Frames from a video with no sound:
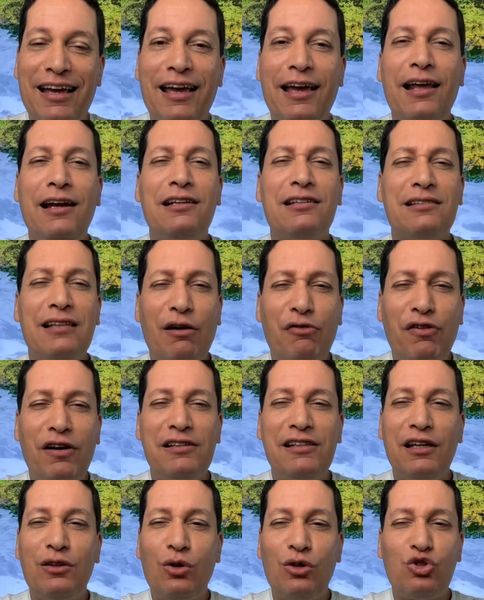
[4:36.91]
Ele está
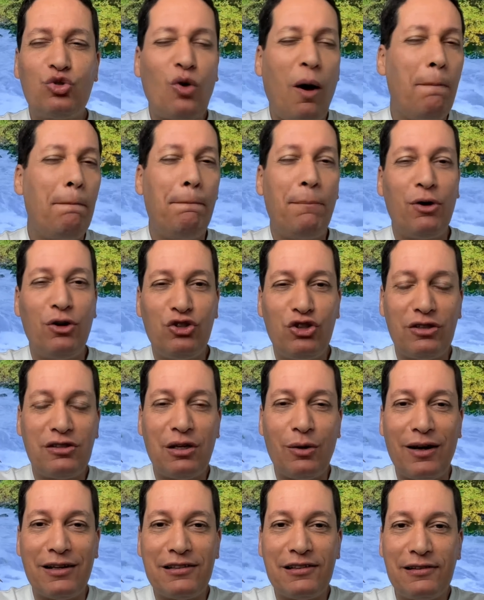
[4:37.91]
fazendo a sua
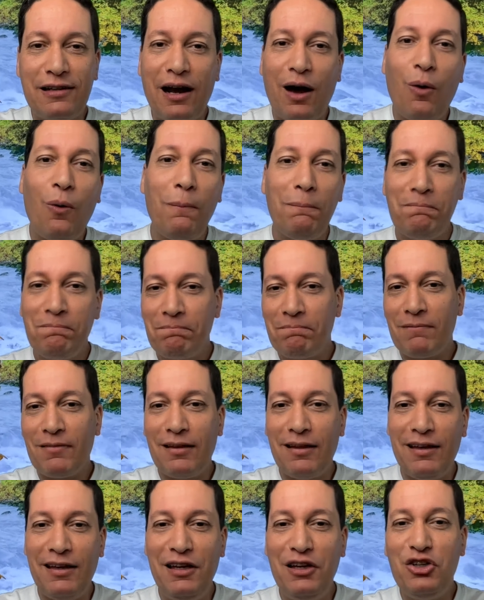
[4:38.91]
projeção astral
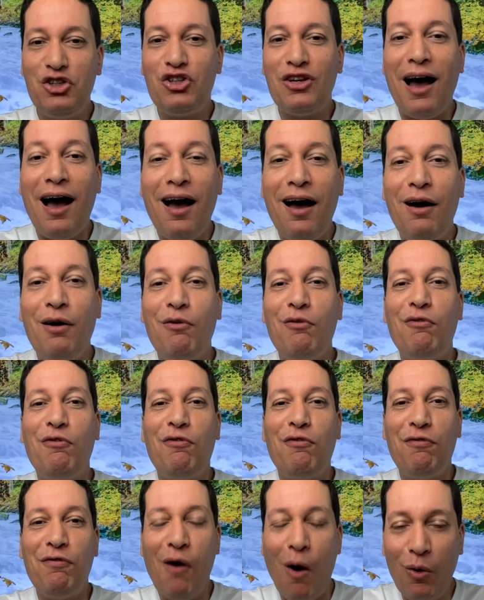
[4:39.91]
e já
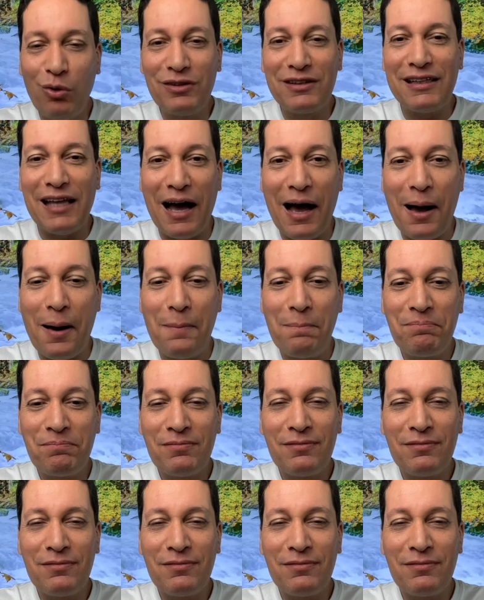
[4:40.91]
volta.